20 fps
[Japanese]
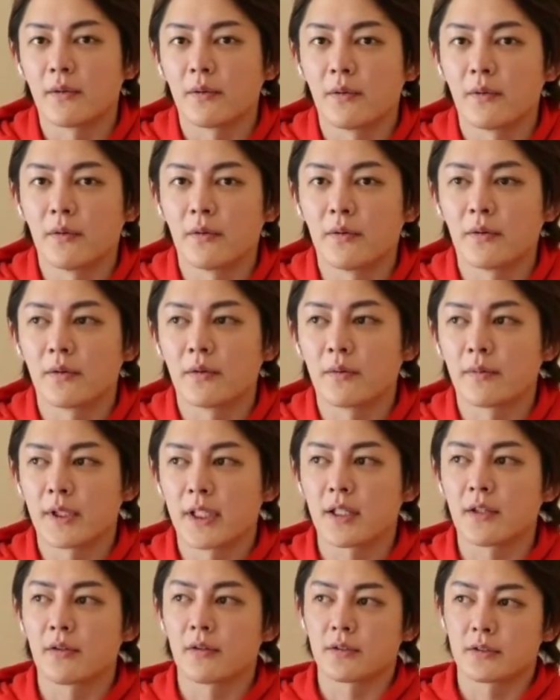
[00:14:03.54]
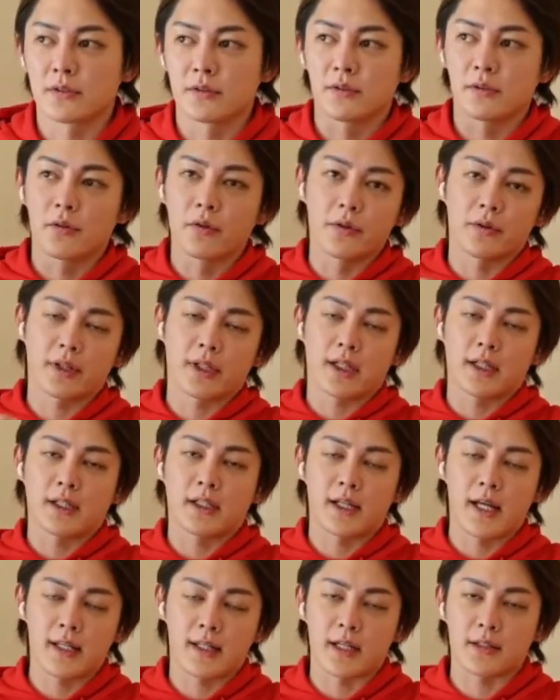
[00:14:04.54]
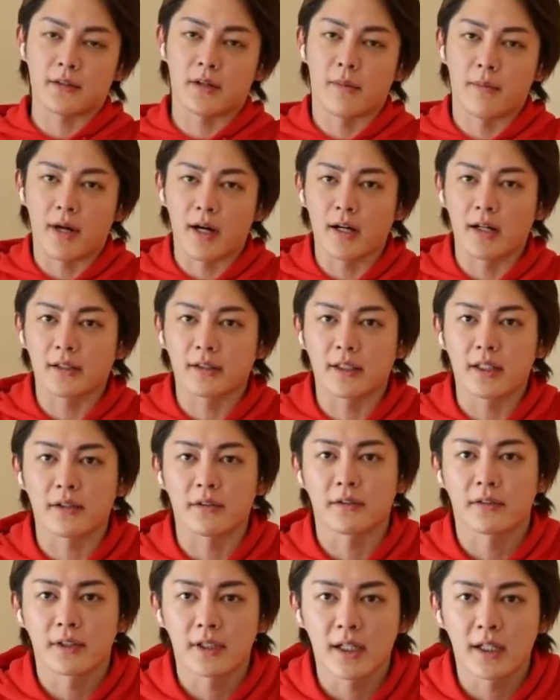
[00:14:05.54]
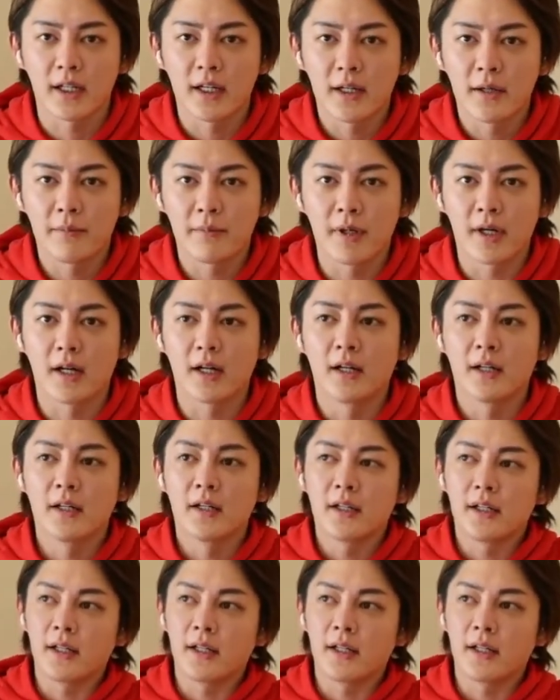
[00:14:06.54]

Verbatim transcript: のー、企業のその雇用形態とかも変わっていくんで、まあ、